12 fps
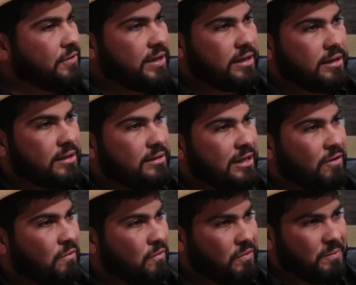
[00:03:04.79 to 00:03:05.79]
oiga. Te
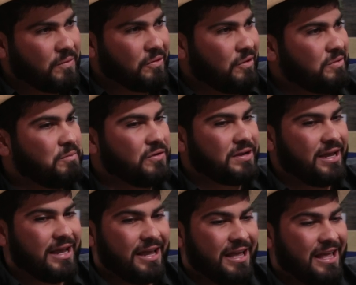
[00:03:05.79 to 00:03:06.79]
lo juro por Dios,
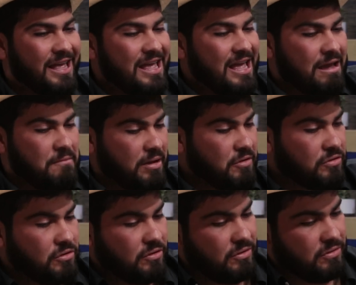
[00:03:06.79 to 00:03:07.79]
porque a me
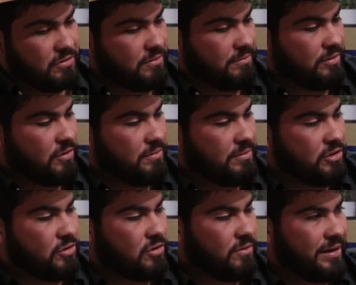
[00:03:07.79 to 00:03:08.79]
costó, yo me
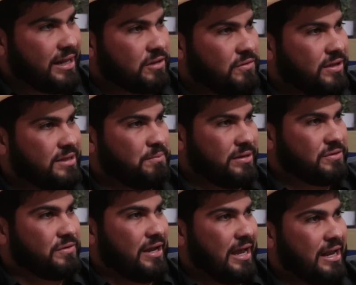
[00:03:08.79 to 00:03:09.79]
tocó varias cosas pues
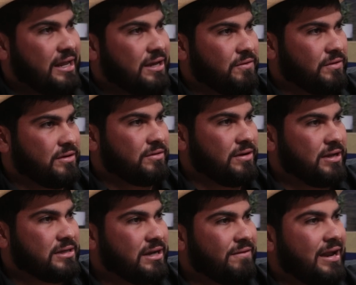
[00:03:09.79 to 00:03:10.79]
con él y con, con
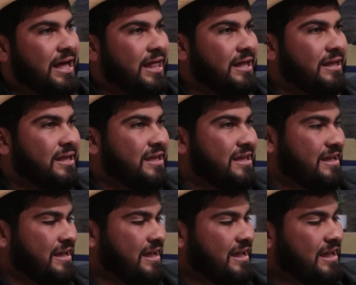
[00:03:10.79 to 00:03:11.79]
la chavalada.
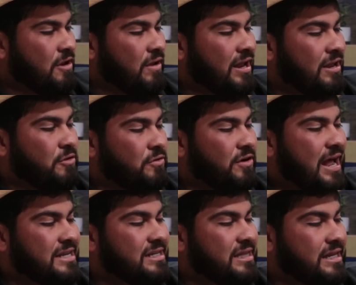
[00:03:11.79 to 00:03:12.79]
El, el Junior
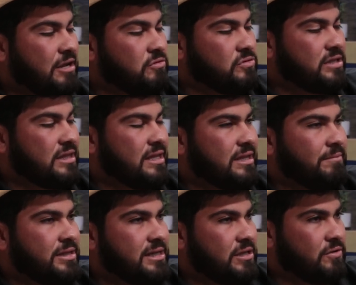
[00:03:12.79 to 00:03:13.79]
H tenía unos 70
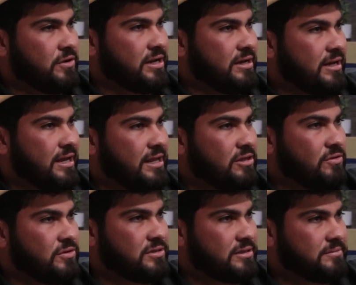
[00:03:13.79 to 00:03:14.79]
mil seguidores en aquel
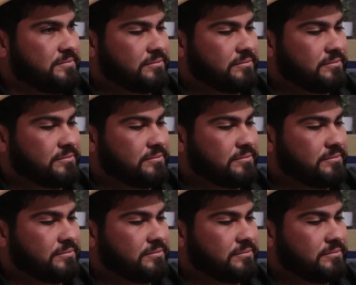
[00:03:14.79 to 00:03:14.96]
entonces.